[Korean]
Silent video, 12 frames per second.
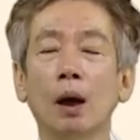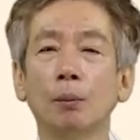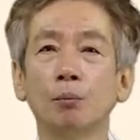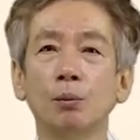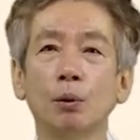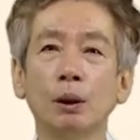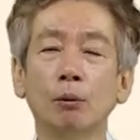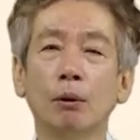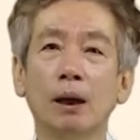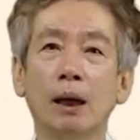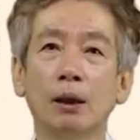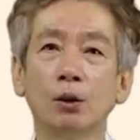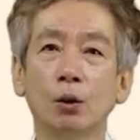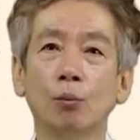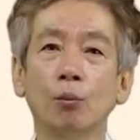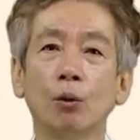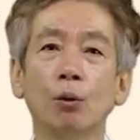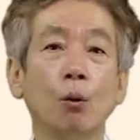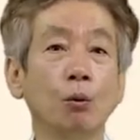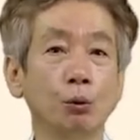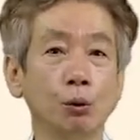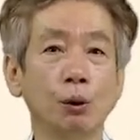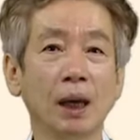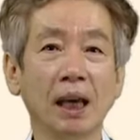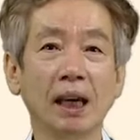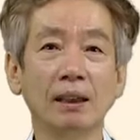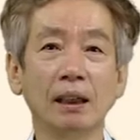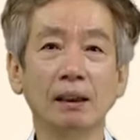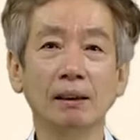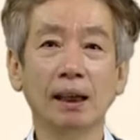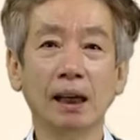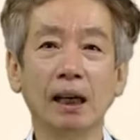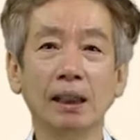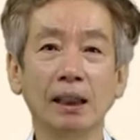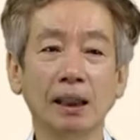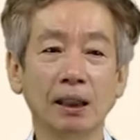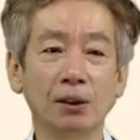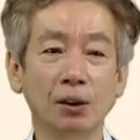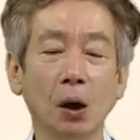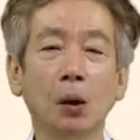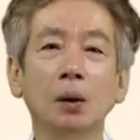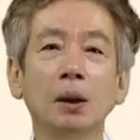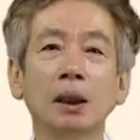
학부모님과 정보를 공유해야 될 때가 있겠죠.